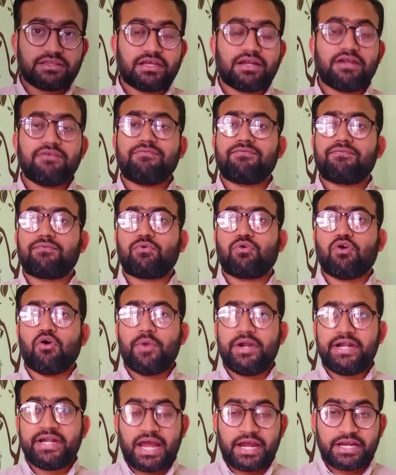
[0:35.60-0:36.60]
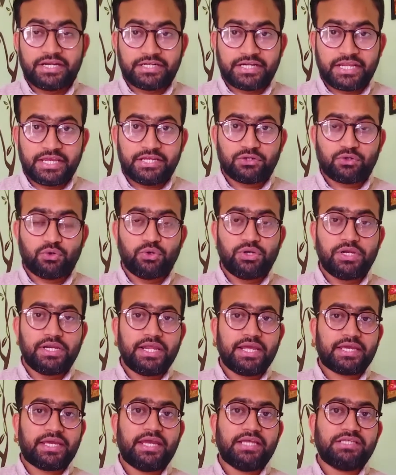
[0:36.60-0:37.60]
तरफ कोविड 19 को
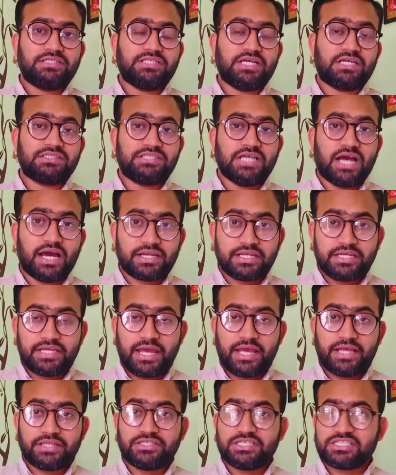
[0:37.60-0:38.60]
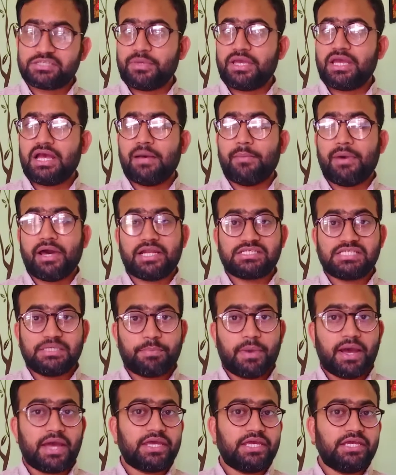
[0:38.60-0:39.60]
लेके जंग जारी है जिसमें हमारे
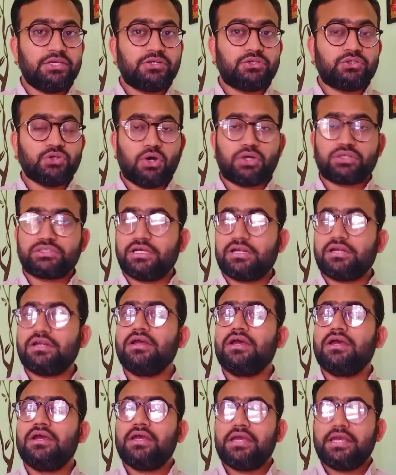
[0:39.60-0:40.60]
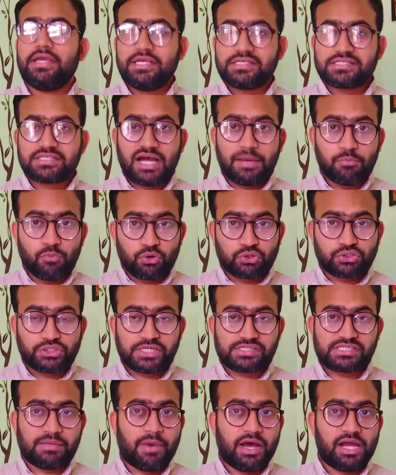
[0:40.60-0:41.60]
सिपाही डॉक्टर इसका
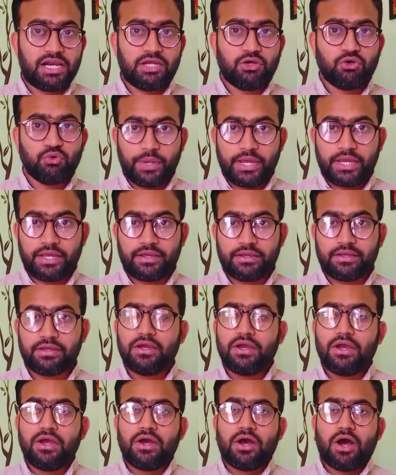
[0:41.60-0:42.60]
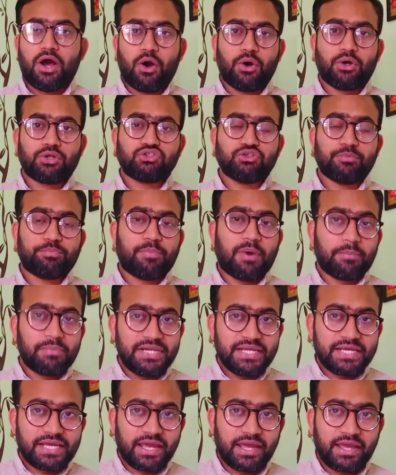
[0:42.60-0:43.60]
मोर्चा संभाले हुए हैं और जो
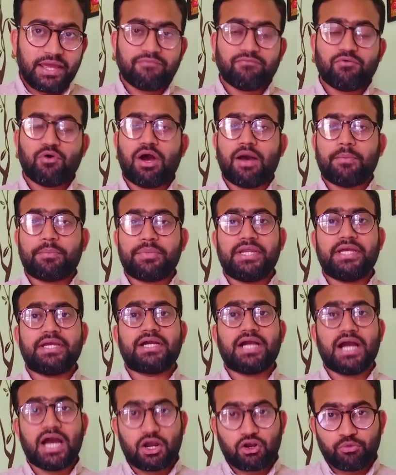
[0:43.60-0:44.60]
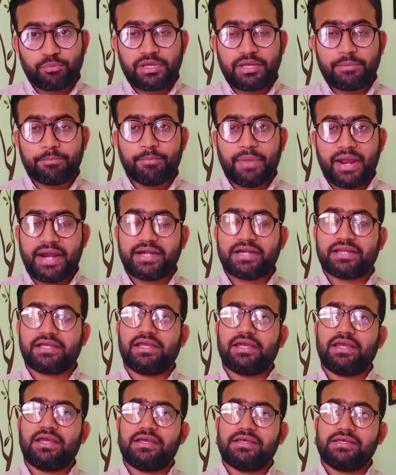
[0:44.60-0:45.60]
पब्लिक है वो अपने घरों में बैठ
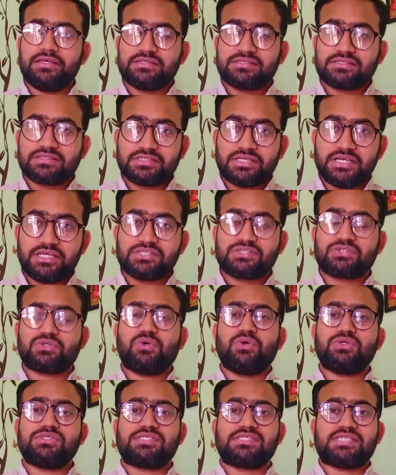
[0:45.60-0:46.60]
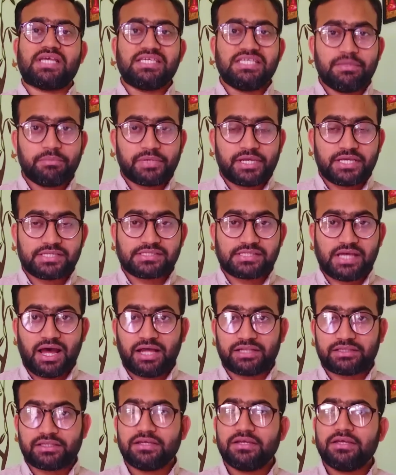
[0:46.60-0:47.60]
के इस चीज को संयम के
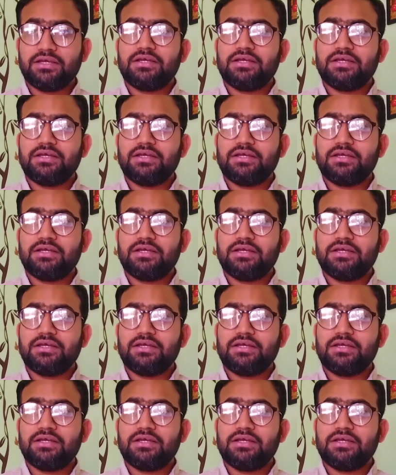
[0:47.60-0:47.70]
साथ